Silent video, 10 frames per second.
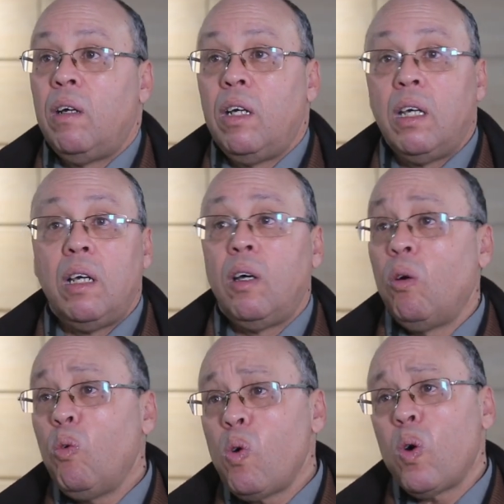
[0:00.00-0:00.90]
آه،
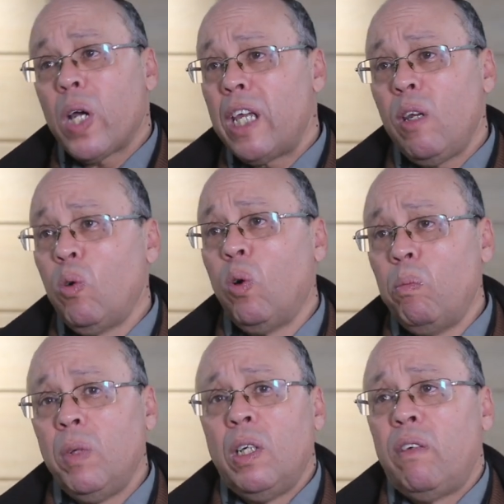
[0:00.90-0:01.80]

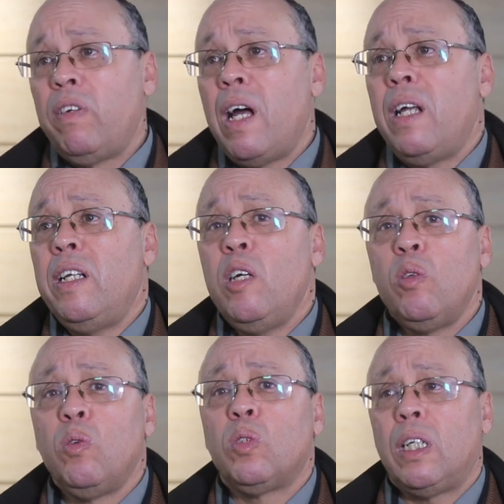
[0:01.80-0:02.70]
وغيرهم
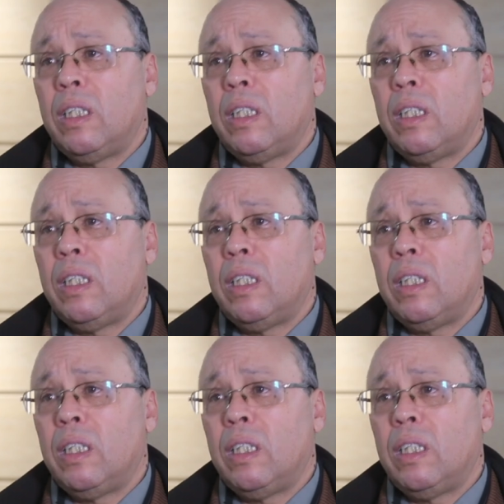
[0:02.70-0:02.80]
فنحن